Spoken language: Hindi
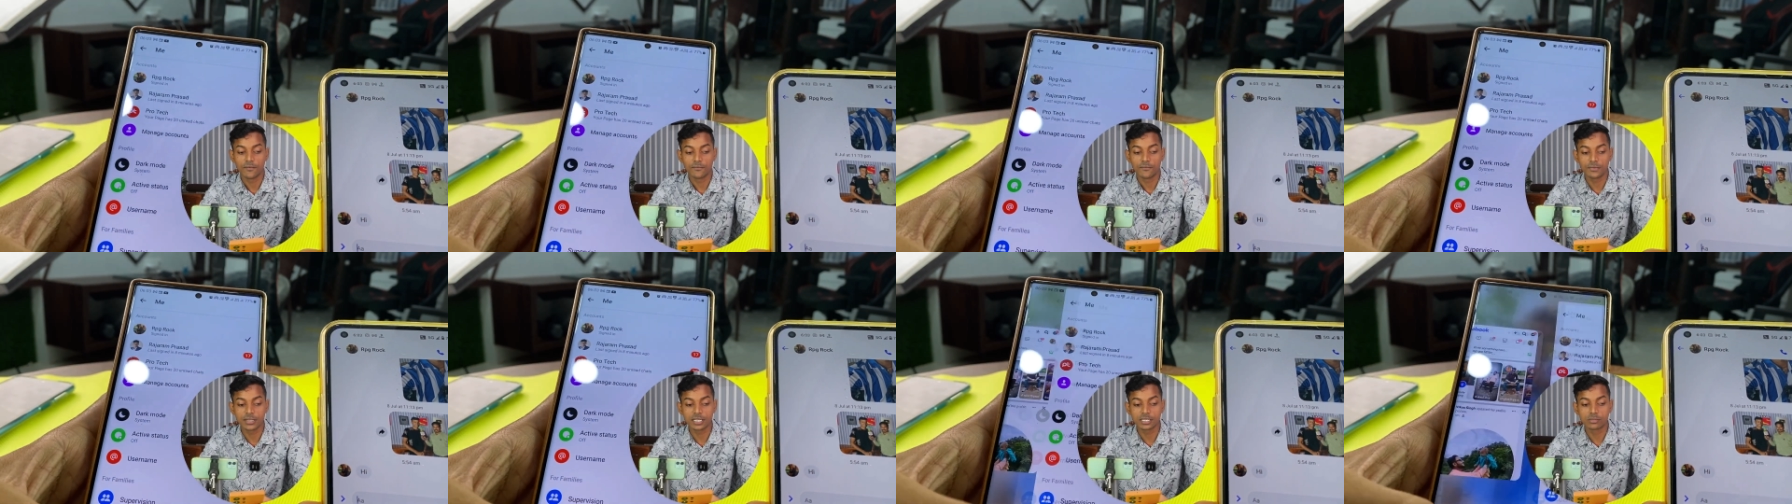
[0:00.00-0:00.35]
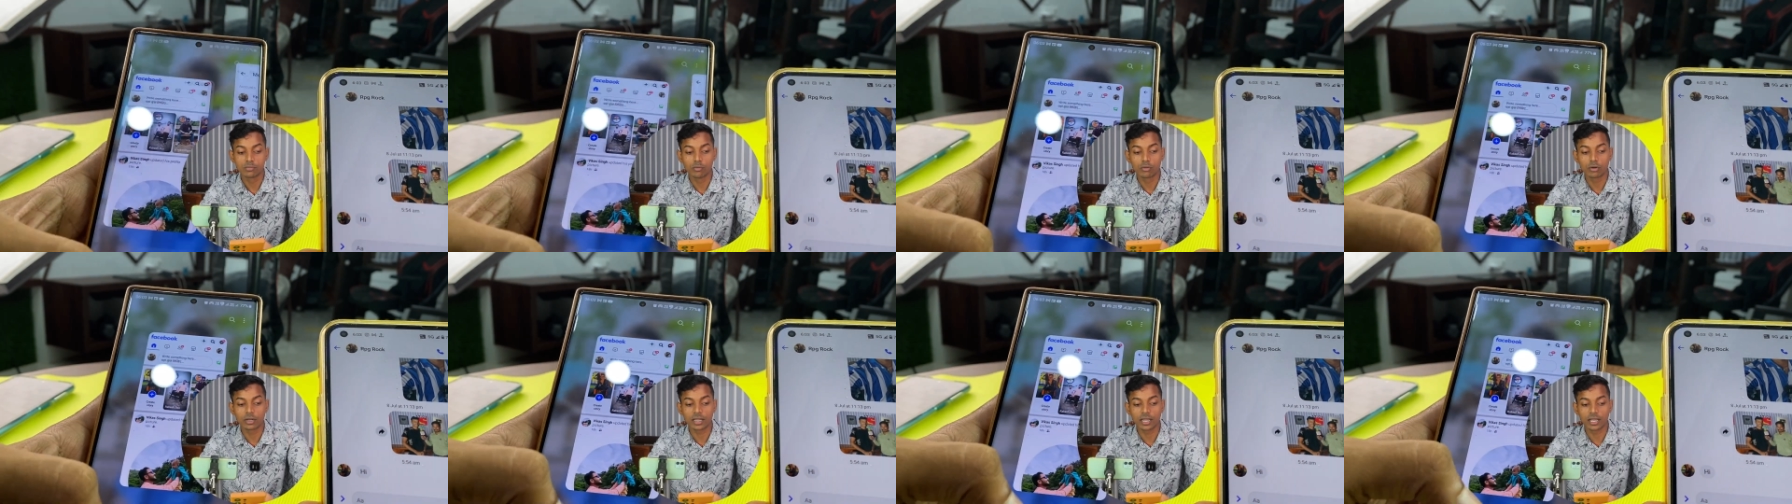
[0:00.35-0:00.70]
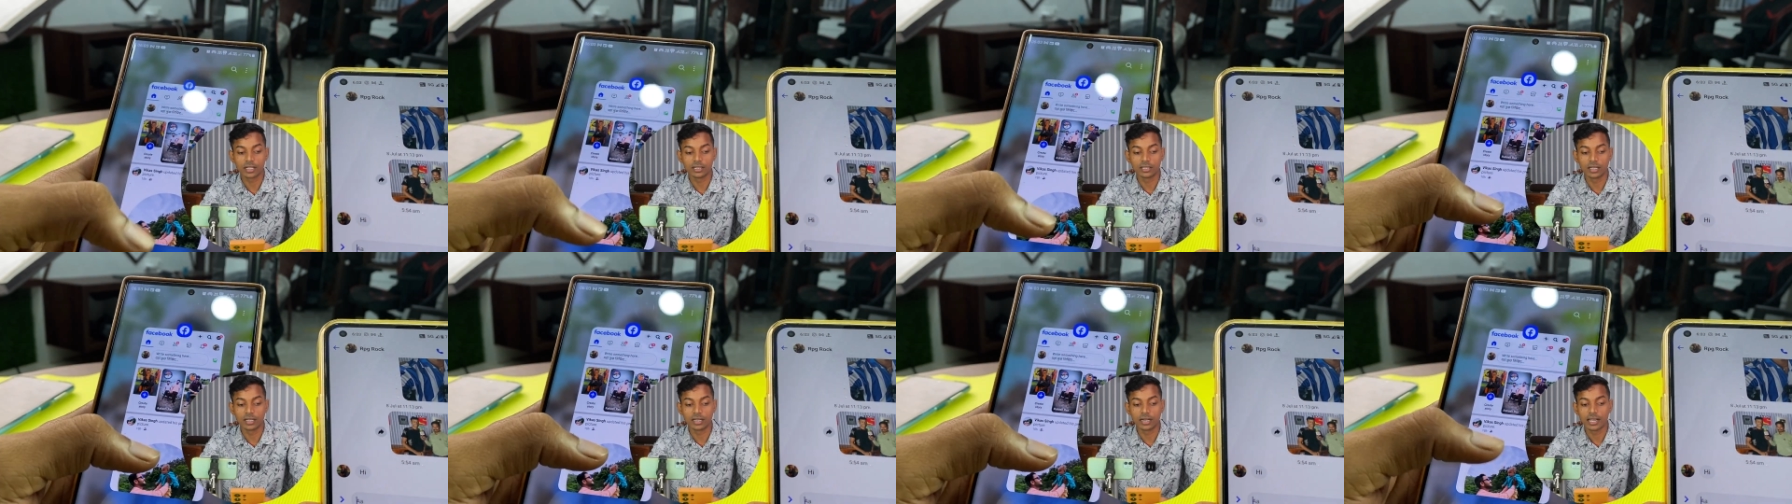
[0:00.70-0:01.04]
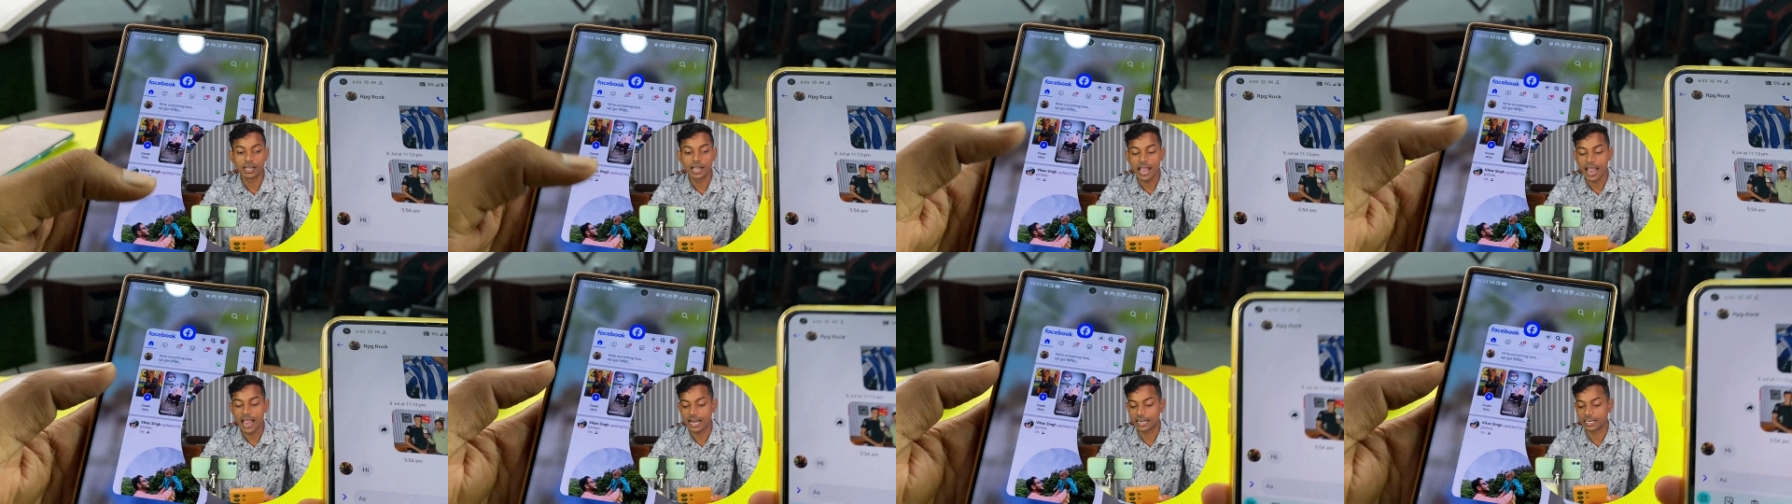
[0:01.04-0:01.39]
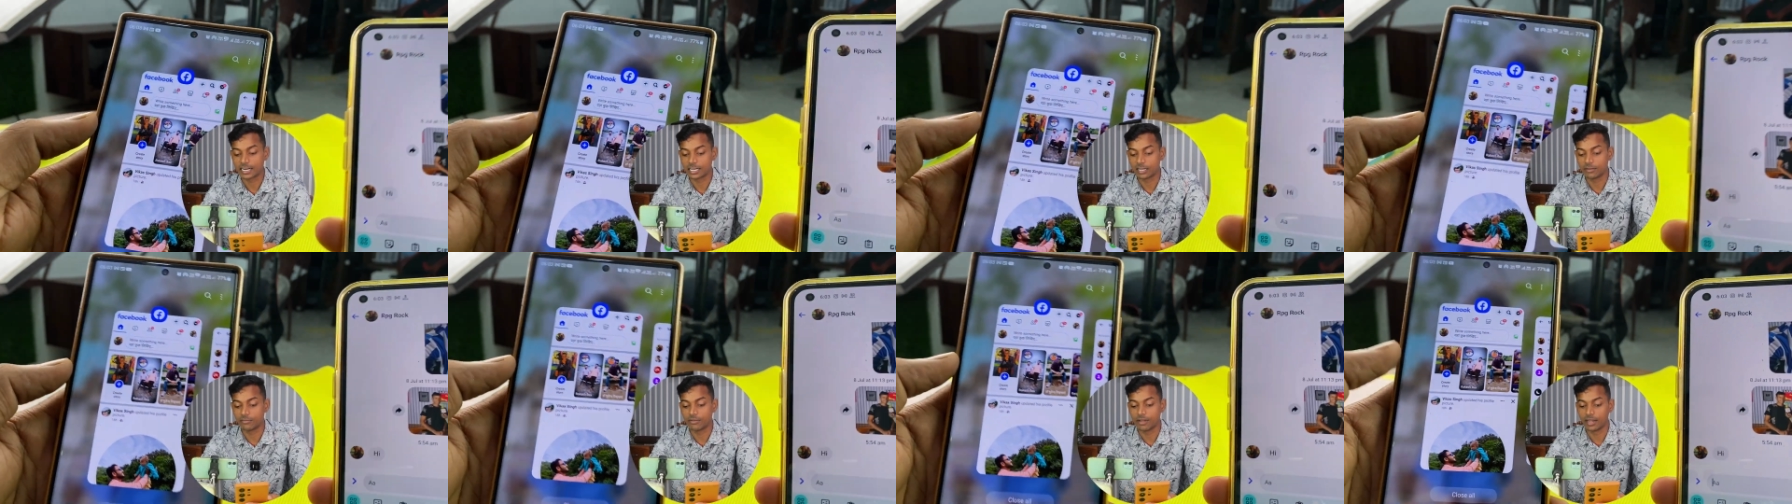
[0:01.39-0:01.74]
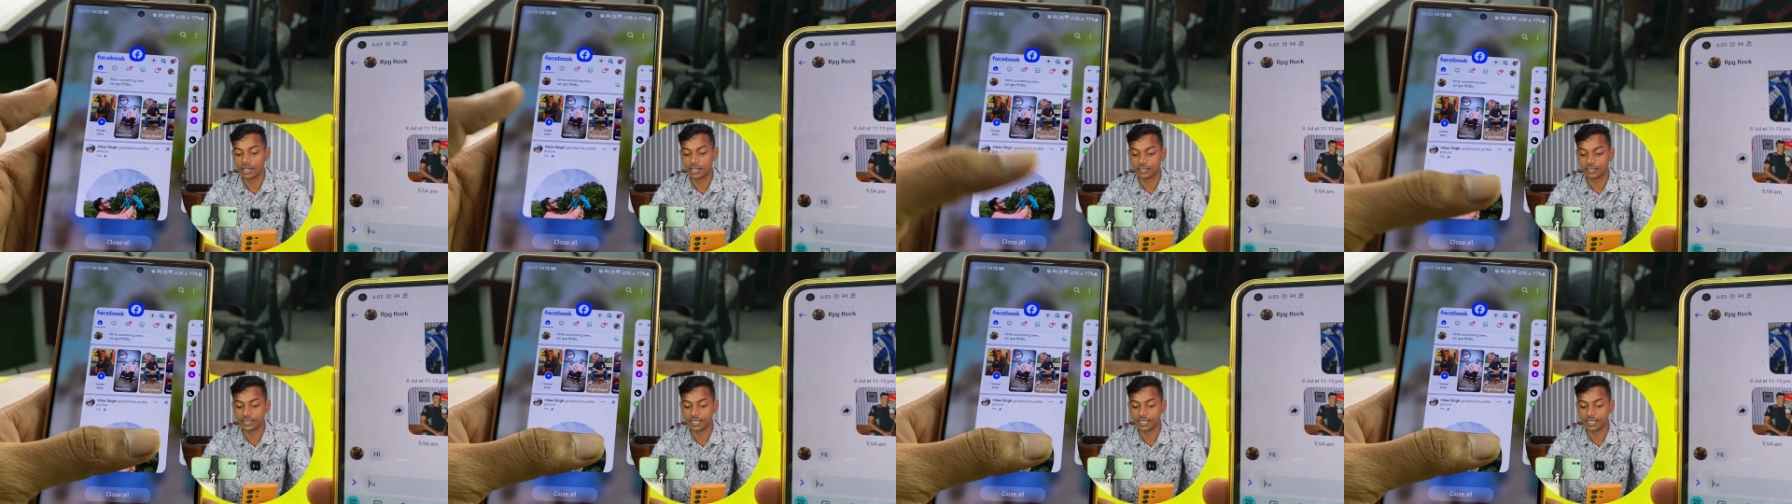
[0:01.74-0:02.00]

फेसबुक के अंदर एक्टिव है